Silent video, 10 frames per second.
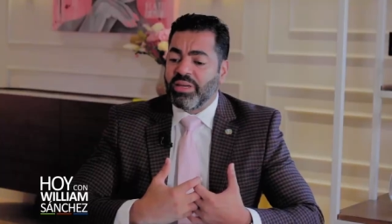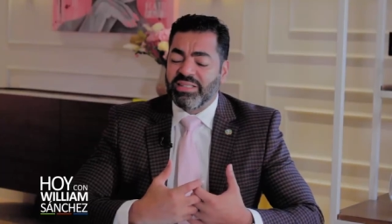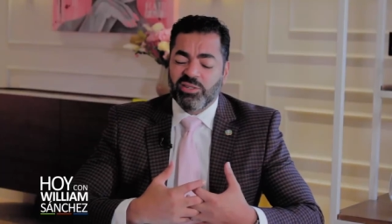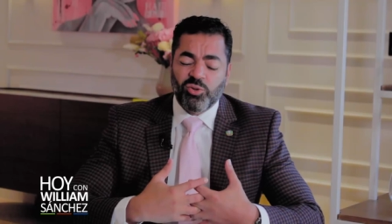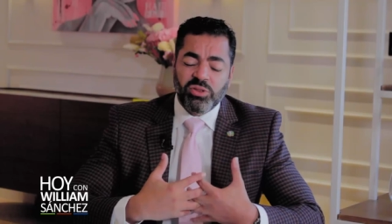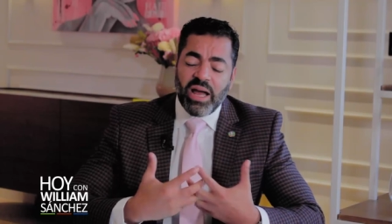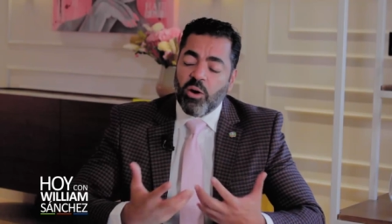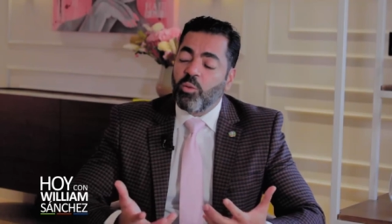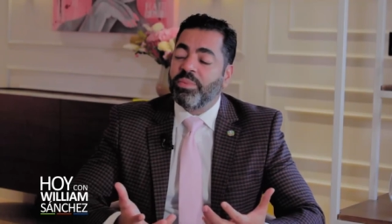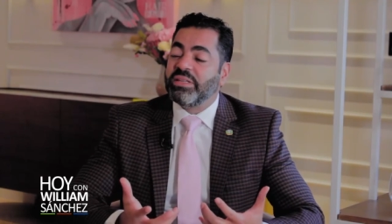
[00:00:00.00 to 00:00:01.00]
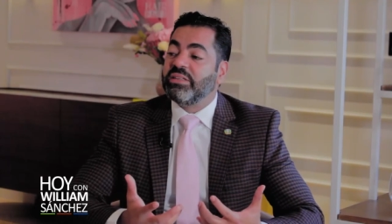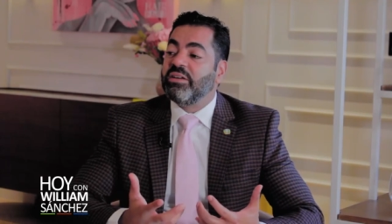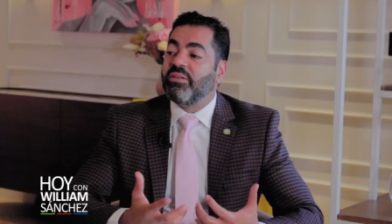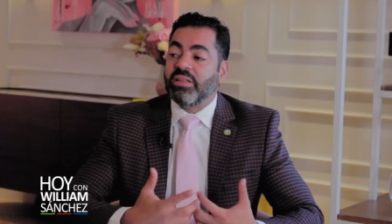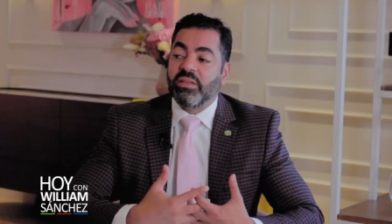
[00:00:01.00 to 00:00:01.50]
de belleza son tan
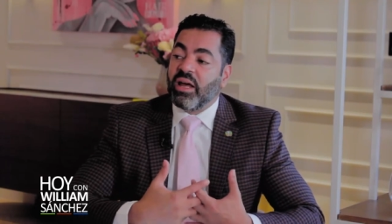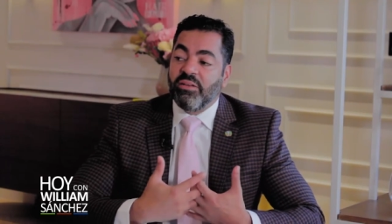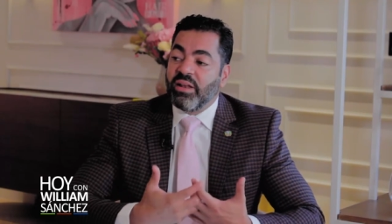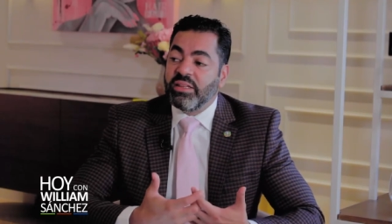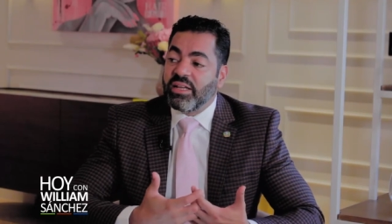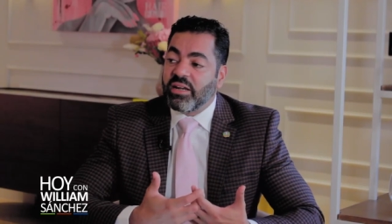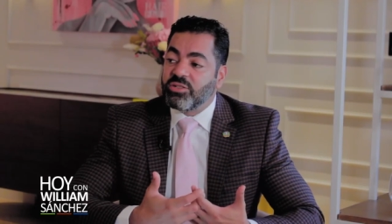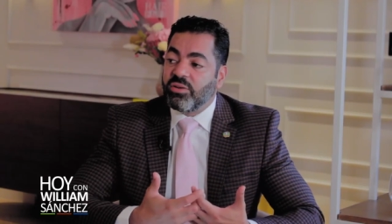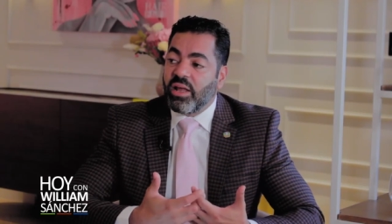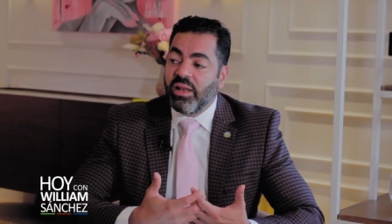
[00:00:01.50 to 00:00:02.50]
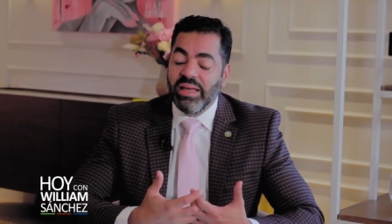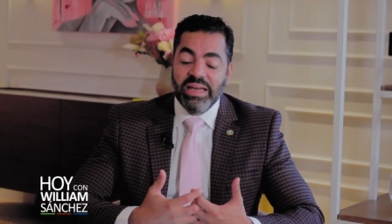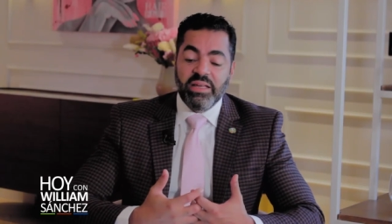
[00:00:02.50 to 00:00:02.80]
competitivas a nivel internacional,